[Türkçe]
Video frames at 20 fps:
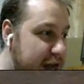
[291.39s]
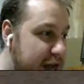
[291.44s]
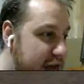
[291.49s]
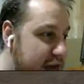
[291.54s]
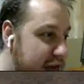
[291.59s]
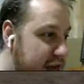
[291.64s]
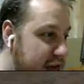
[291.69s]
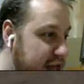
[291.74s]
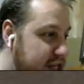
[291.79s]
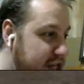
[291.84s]

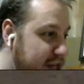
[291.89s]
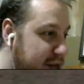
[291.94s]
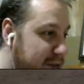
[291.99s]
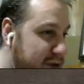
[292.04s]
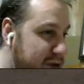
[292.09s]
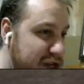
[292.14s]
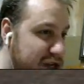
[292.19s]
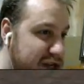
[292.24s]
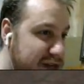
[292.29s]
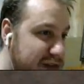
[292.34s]
İyi seni
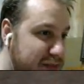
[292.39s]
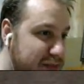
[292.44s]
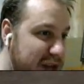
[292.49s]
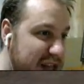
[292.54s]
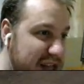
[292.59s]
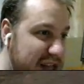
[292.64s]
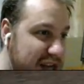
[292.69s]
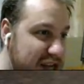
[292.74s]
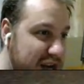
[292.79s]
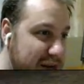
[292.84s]
böyle
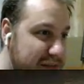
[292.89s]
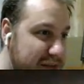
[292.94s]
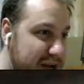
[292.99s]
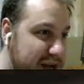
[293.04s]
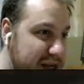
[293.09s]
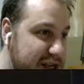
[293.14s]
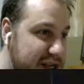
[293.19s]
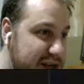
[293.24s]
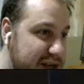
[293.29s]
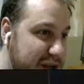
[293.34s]
zıplatacağım lan
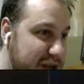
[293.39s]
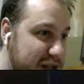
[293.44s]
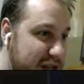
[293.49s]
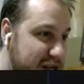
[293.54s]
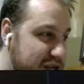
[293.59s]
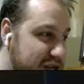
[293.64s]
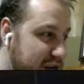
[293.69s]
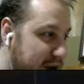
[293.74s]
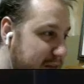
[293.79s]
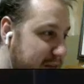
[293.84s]

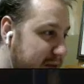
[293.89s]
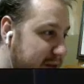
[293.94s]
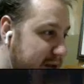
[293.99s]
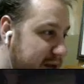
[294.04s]
zıplatacağım.